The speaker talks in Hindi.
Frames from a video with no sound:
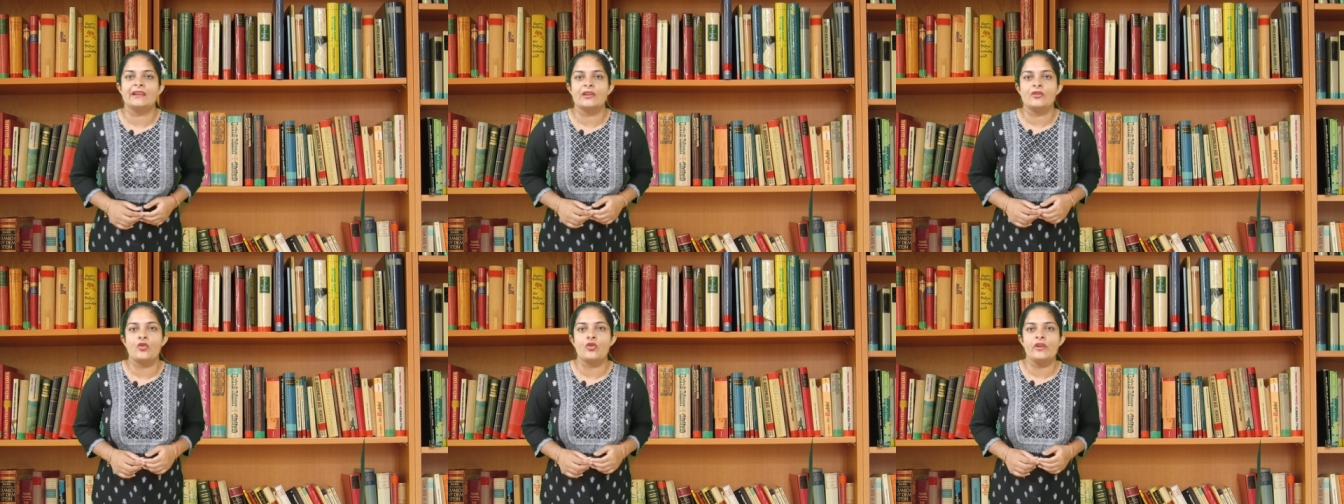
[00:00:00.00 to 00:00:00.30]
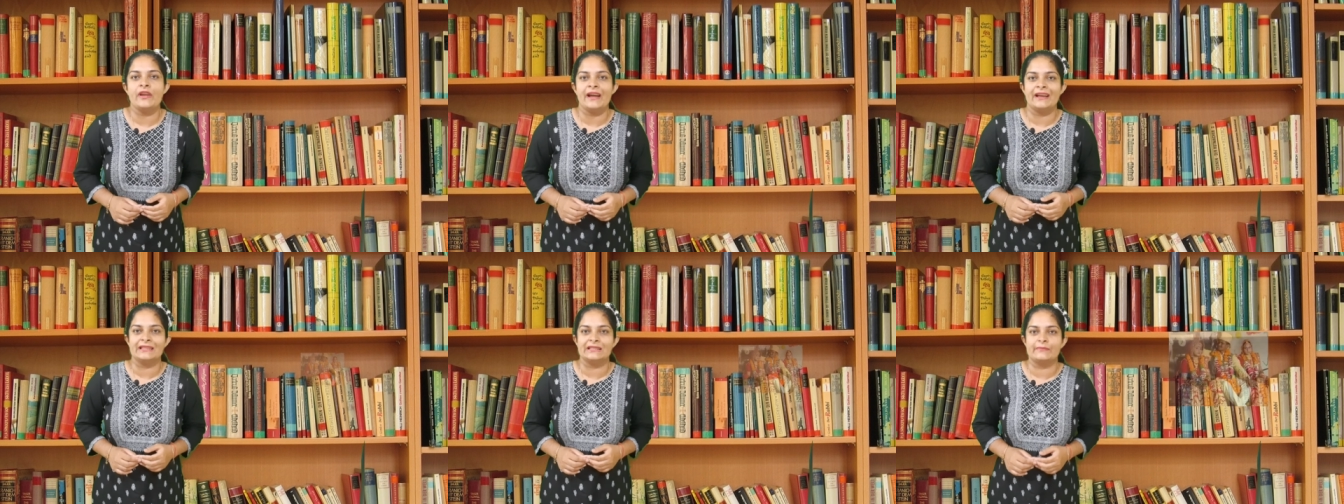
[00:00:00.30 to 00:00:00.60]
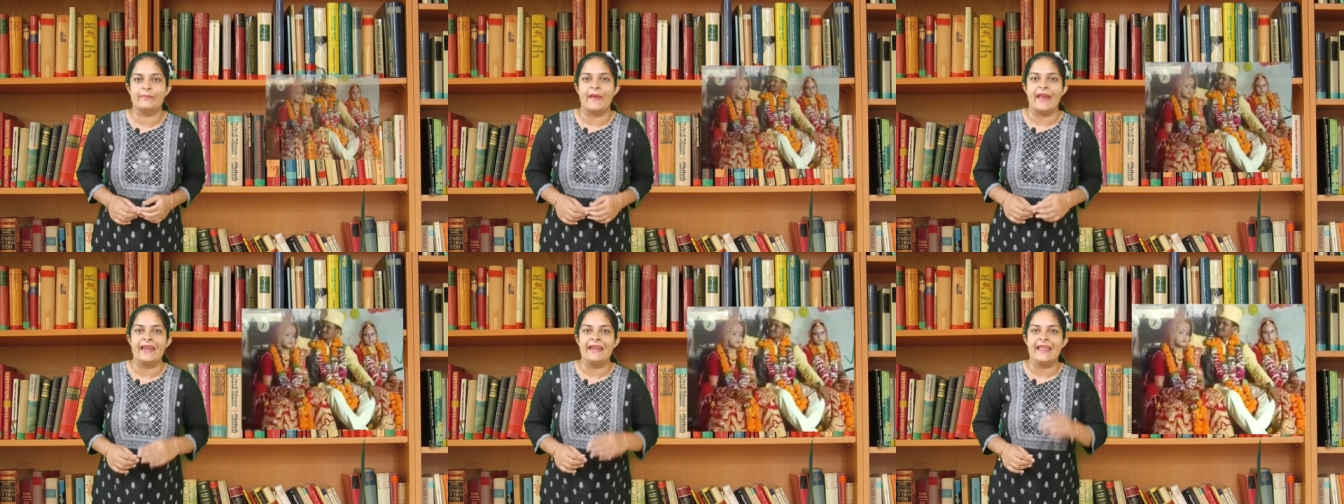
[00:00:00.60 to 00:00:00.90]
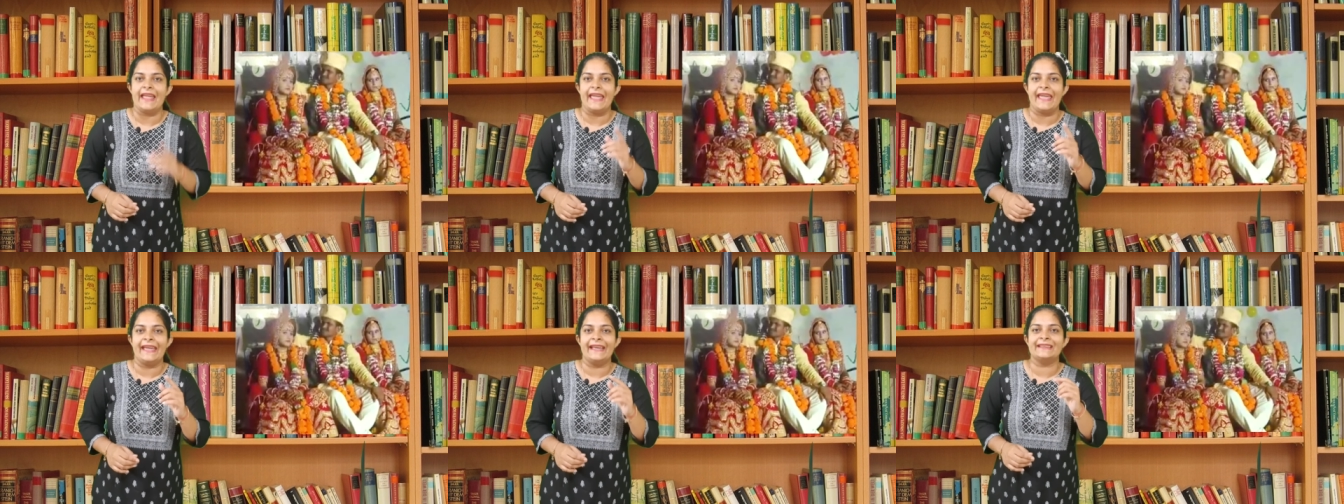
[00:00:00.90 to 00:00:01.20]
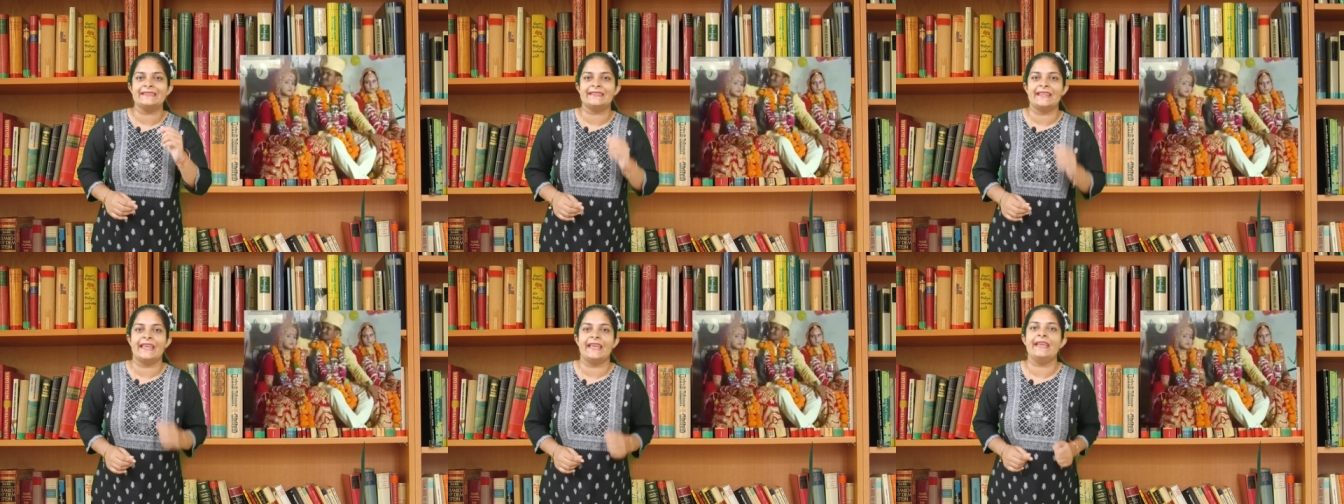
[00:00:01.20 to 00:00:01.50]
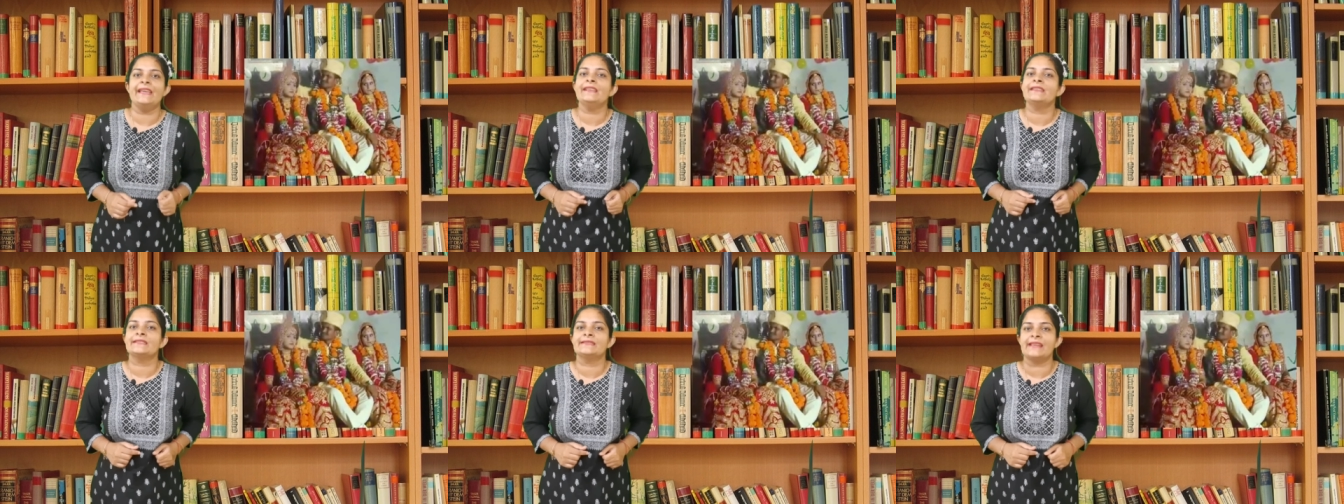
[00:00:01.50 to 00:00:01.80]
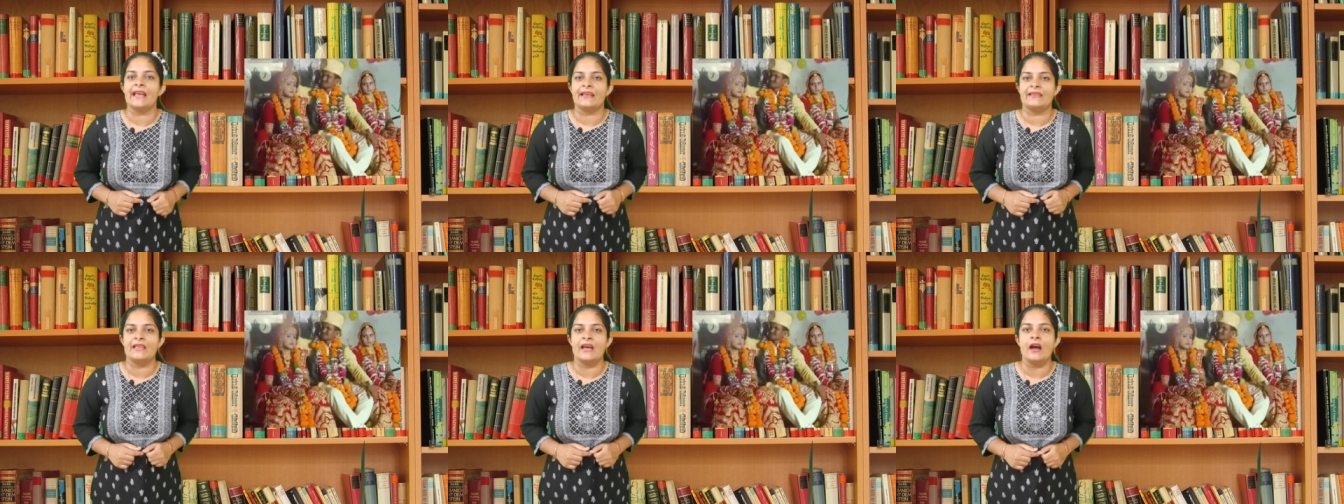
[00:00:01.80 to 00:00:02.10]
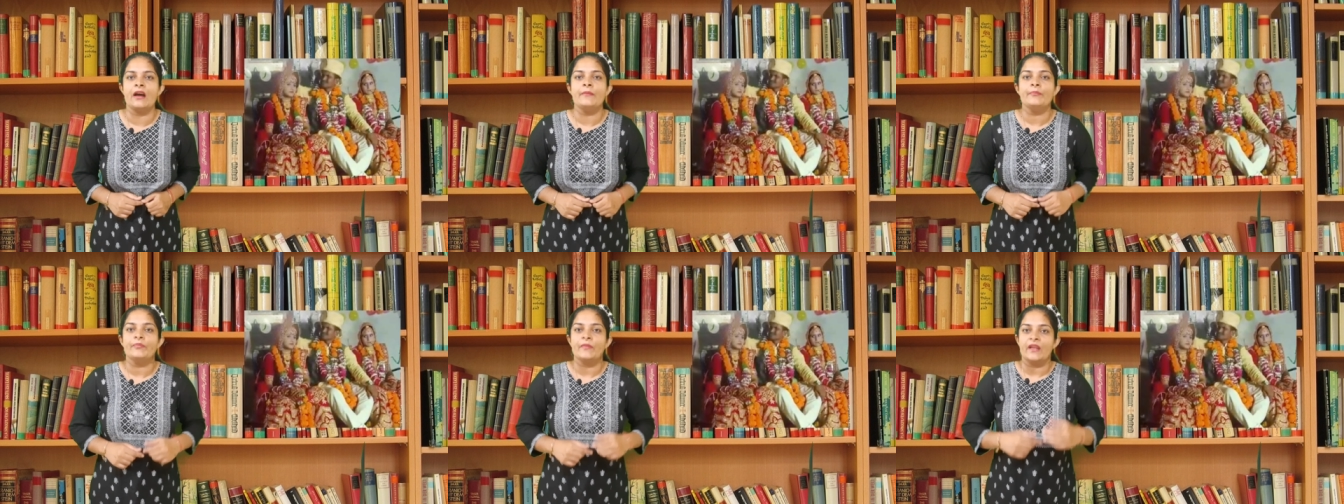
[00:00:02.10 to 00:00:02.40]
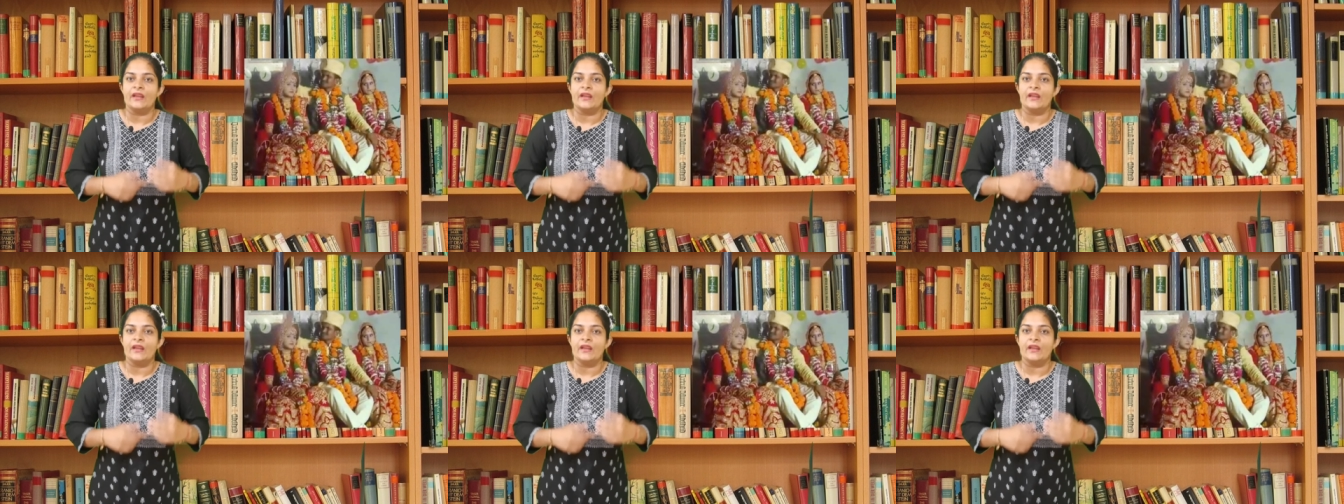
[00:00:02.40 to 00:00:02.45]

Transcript: अगर कोई हस्बैंड एक से ज़्यादा